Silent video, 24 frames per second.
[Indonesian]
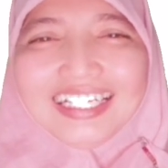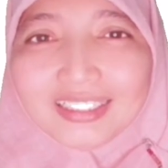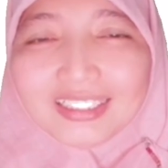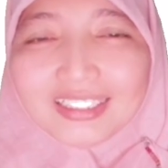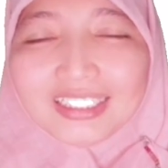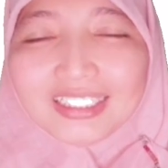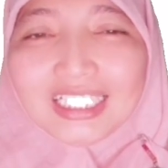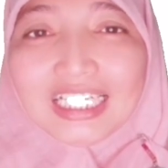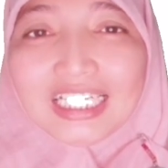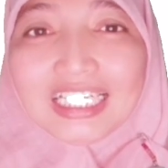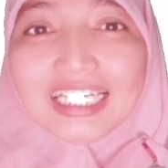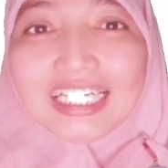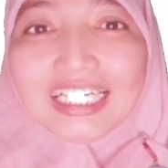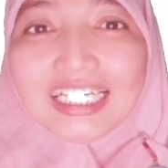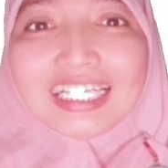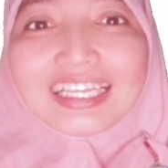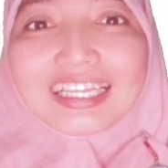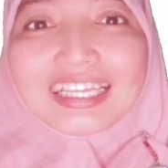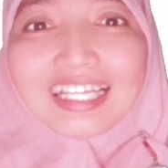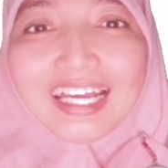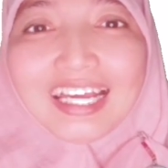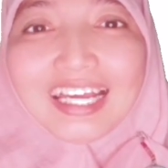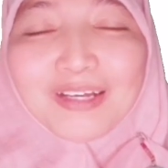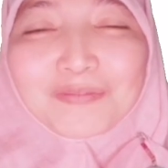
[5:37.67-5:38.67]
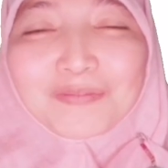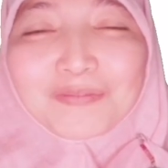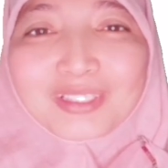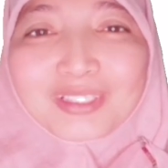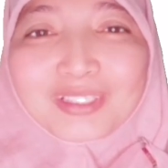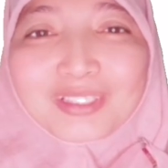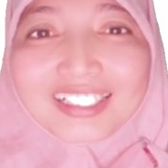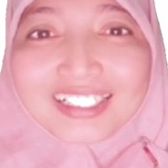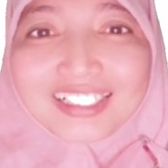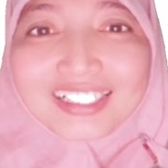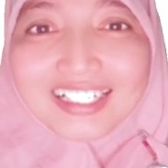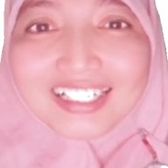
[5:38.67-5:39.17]
Uh, eh,
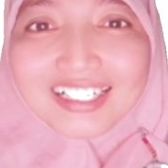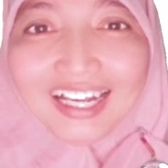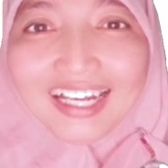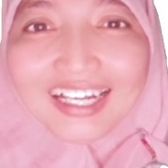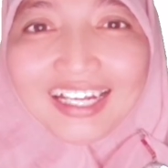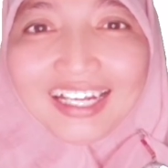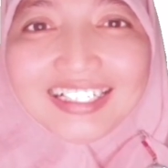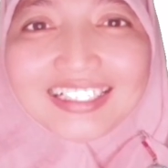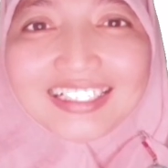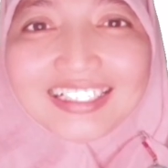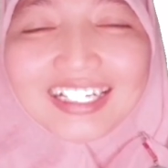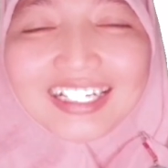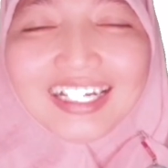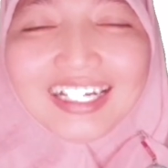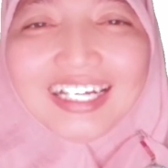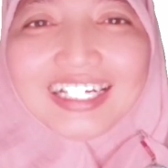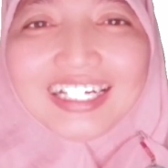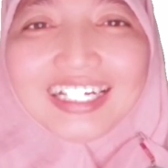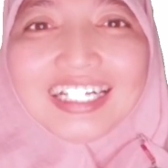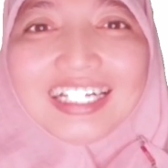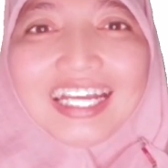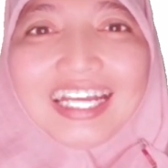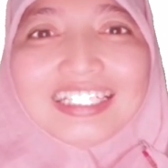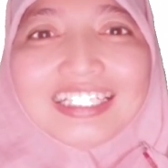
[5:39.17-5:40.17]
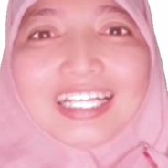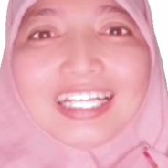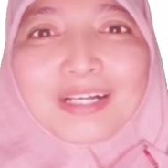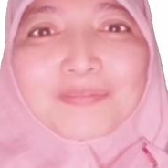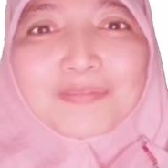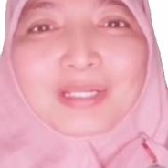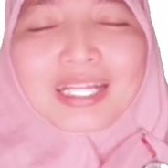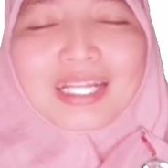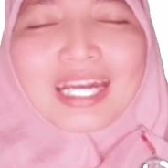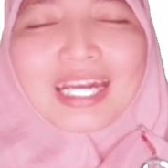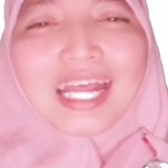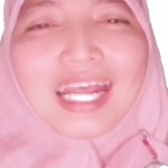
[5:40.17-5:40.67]
hitam tegas dan
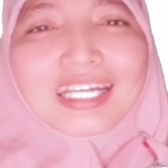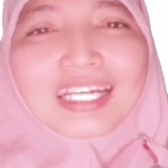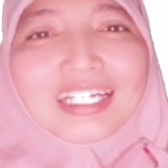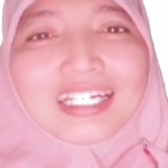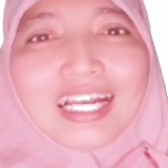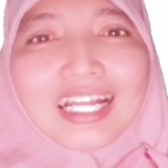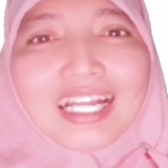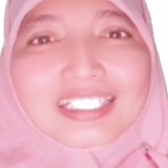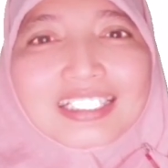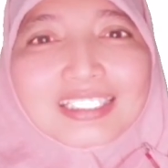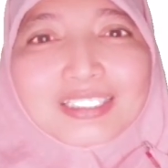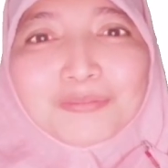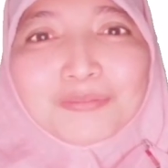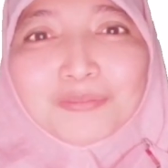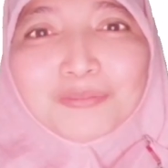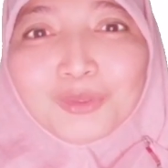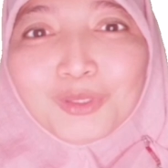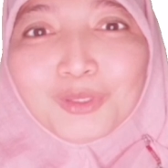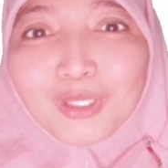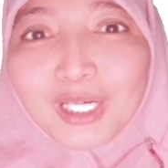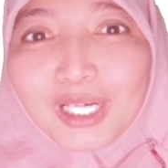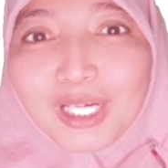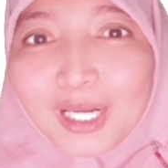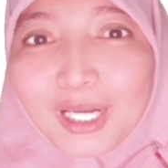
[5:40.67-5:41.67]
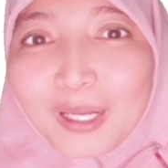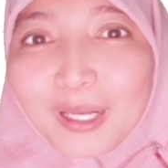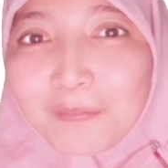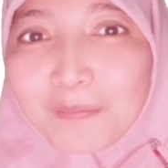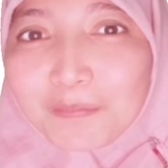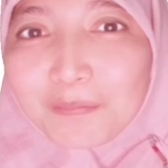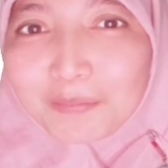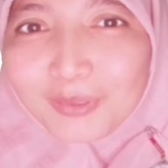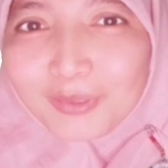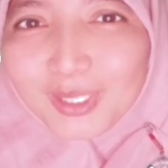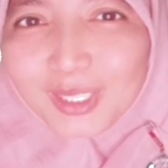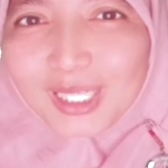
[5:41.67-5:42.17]
yang merah adalah simbol
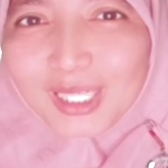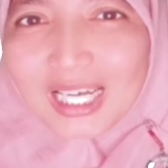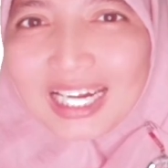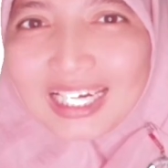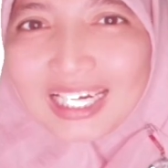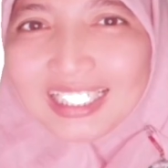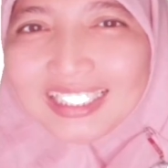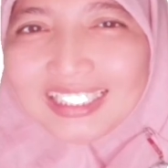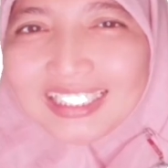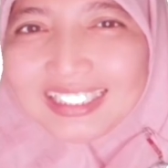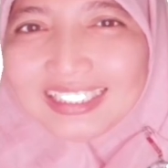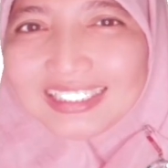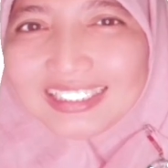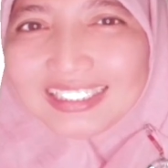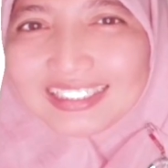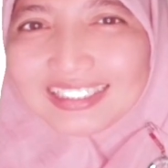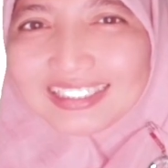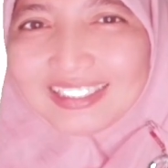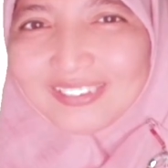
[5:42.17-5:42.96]
berani.